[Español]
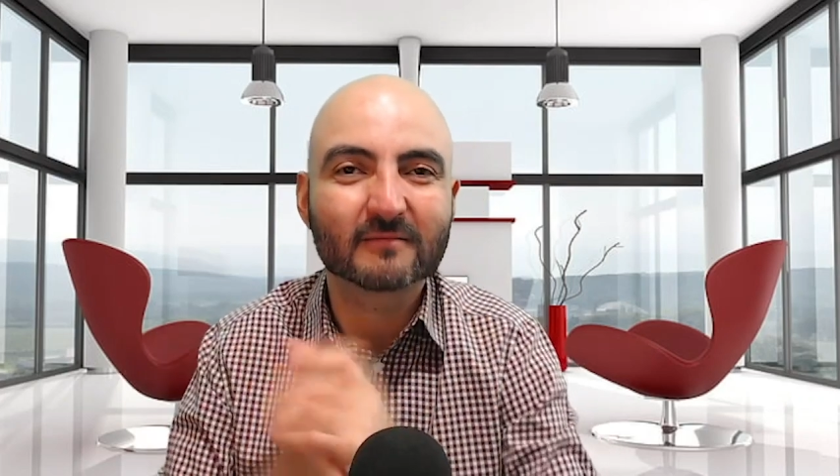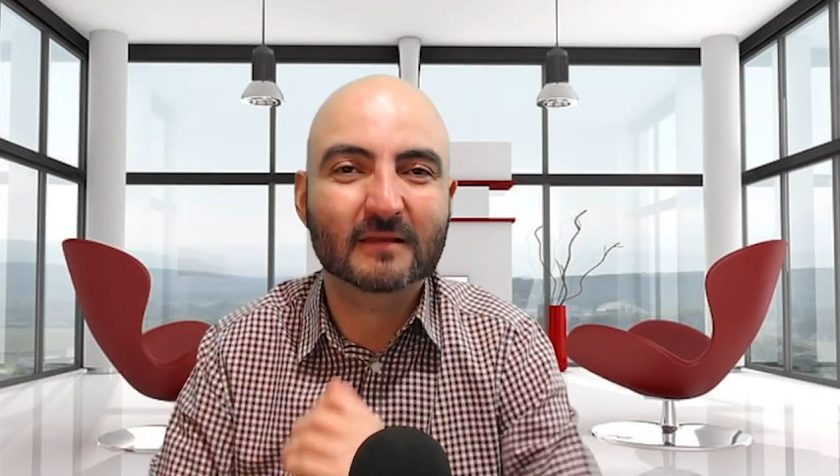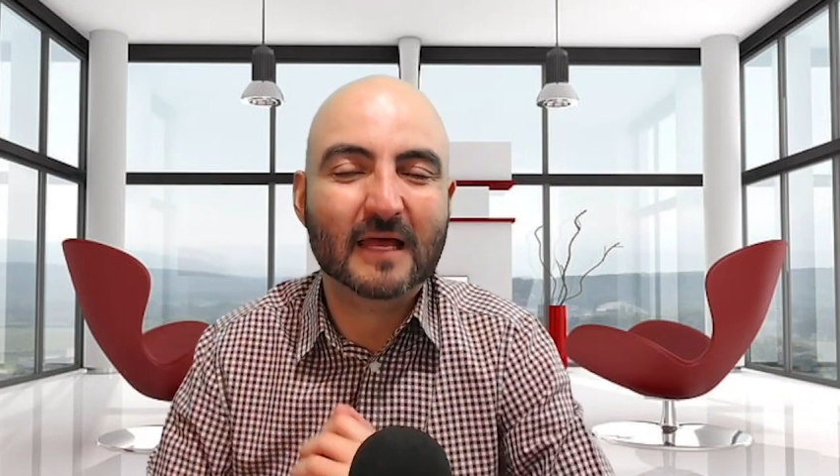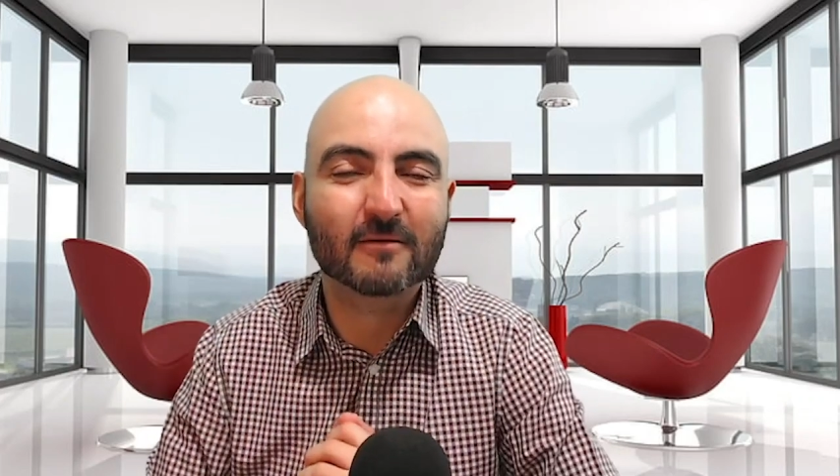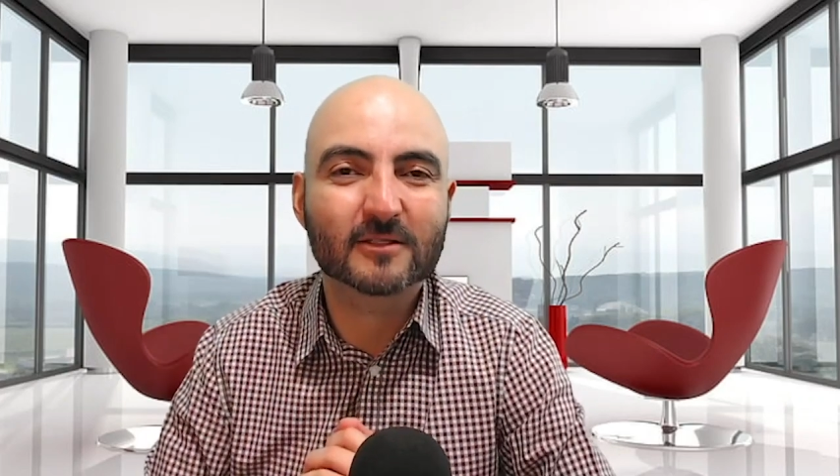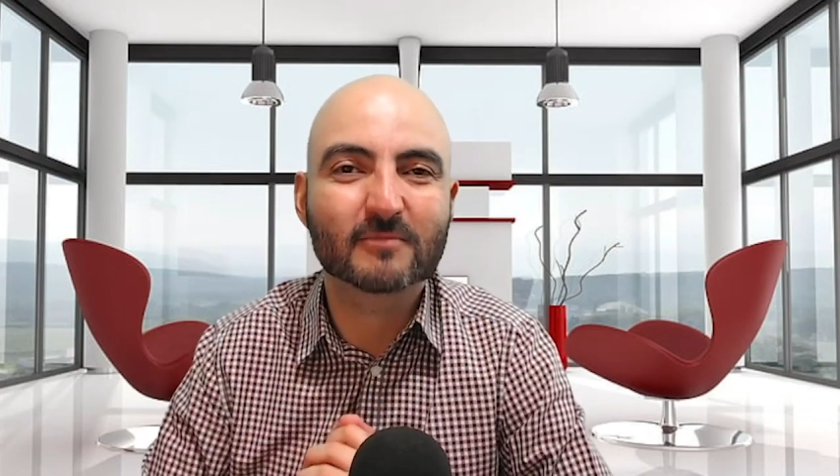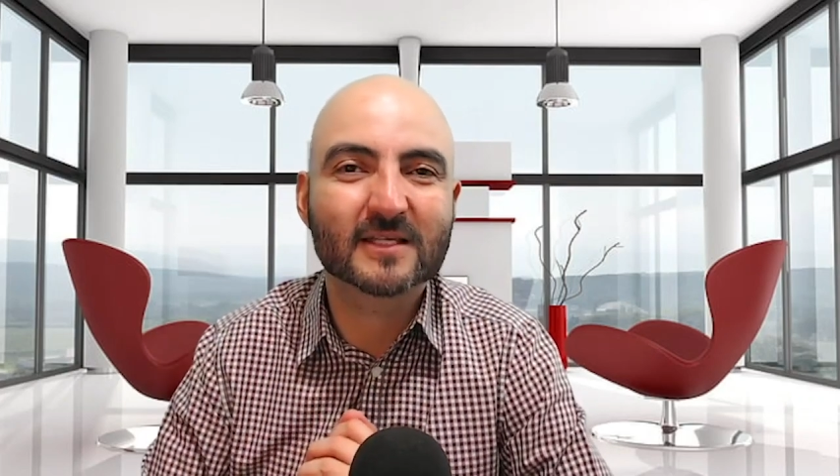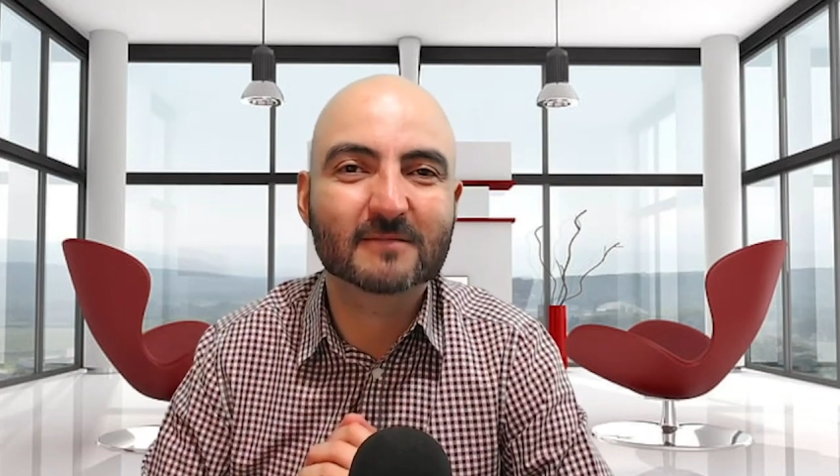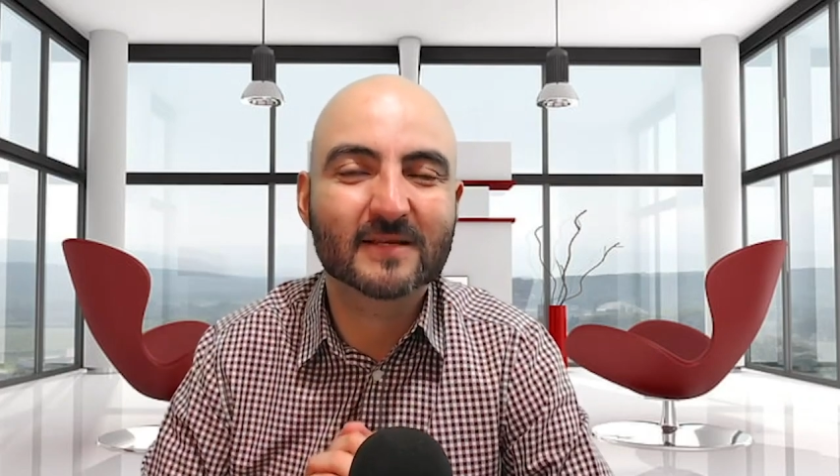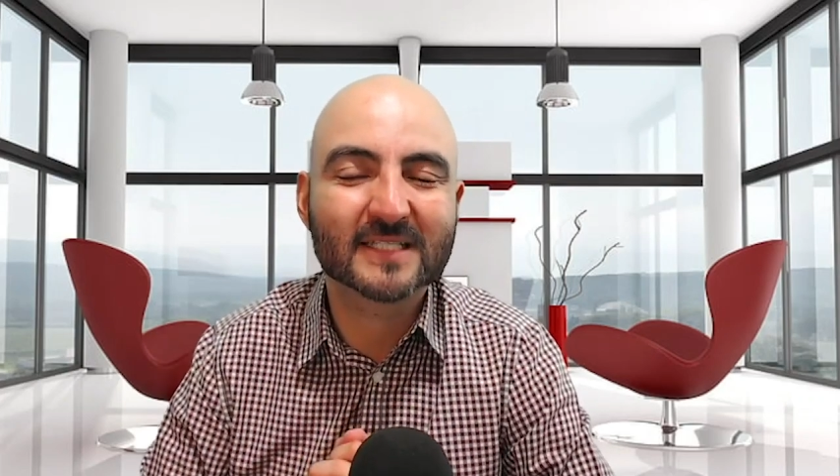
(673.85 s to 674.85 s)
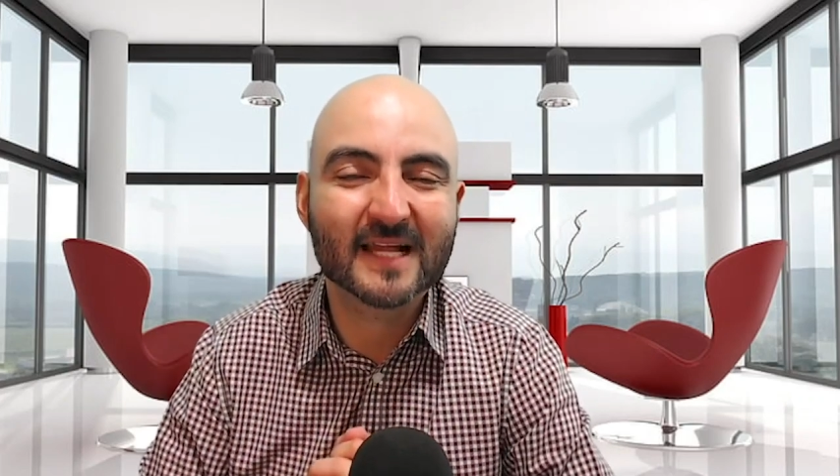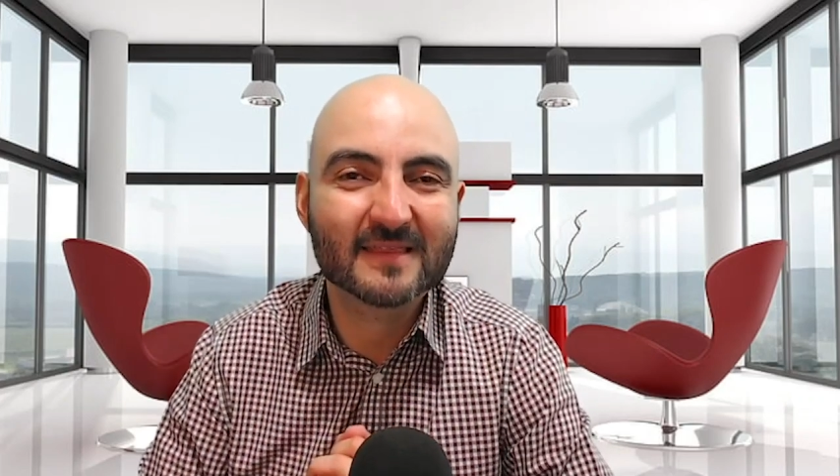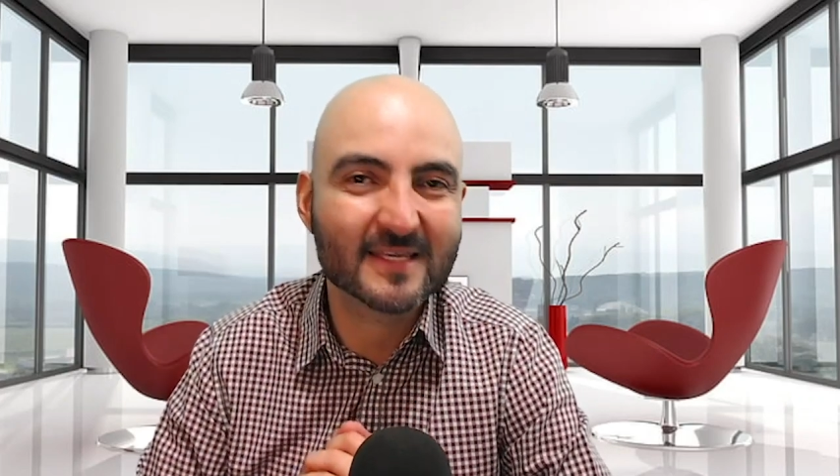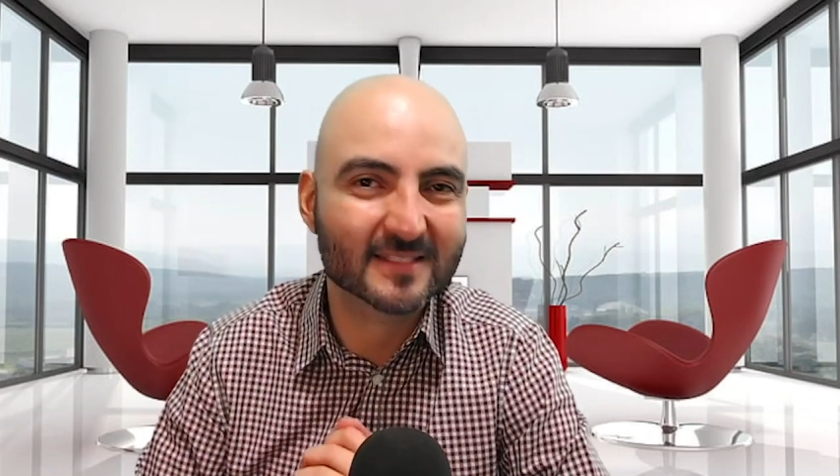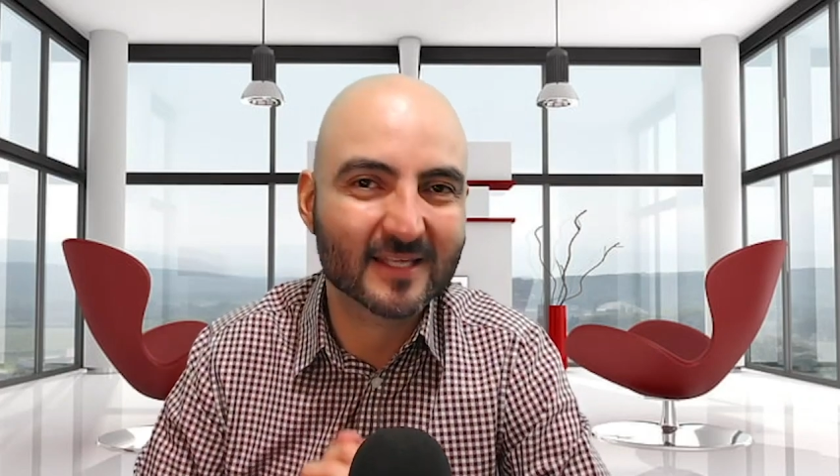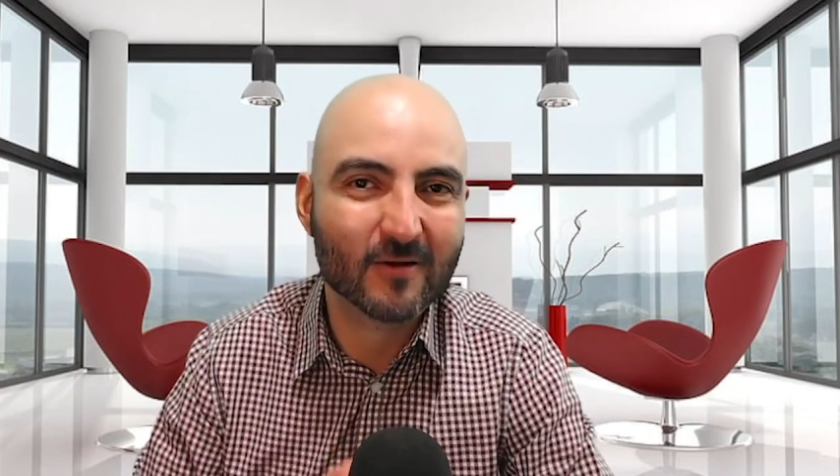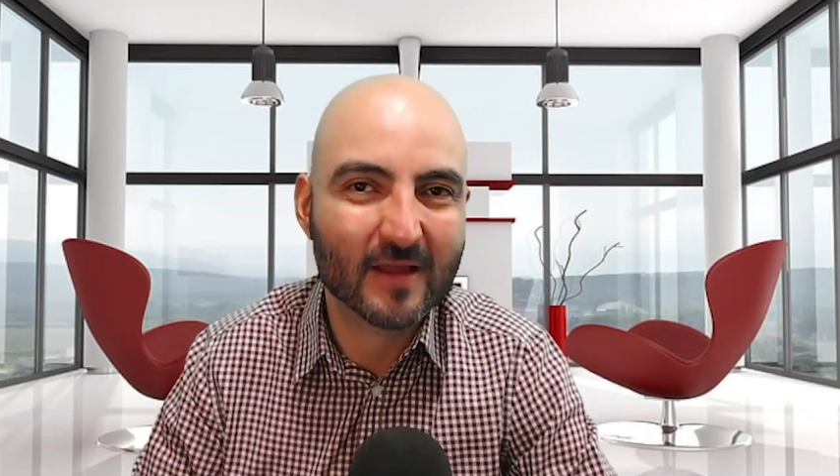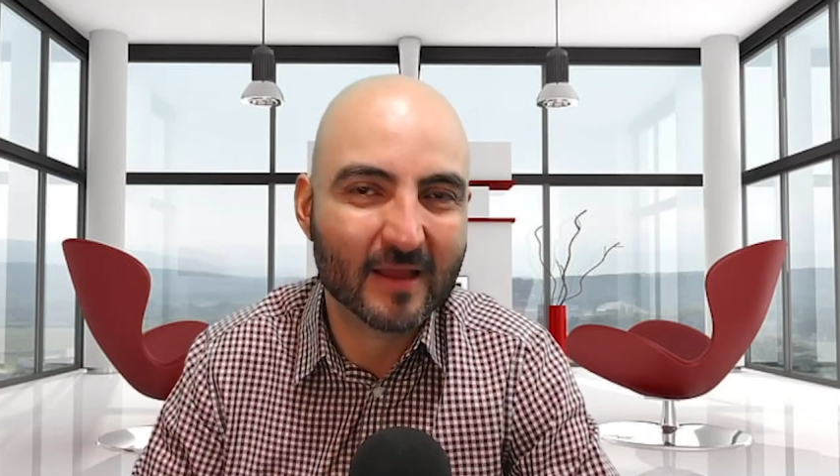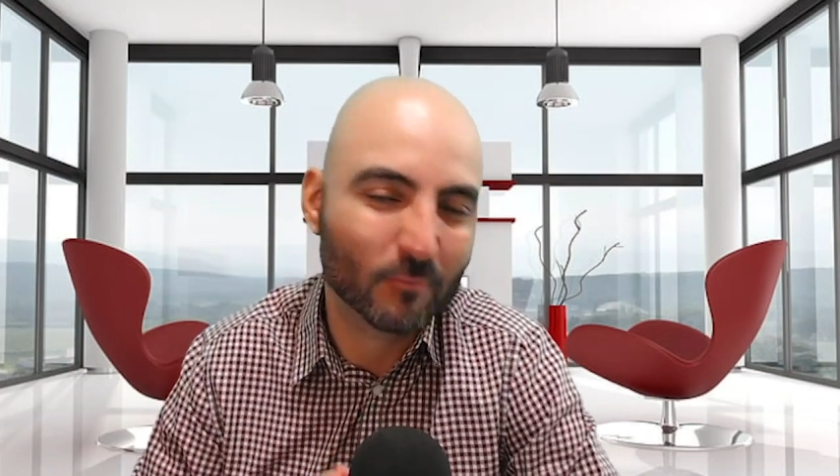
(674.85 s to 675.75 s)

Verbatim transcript: cada vez más y más grande y está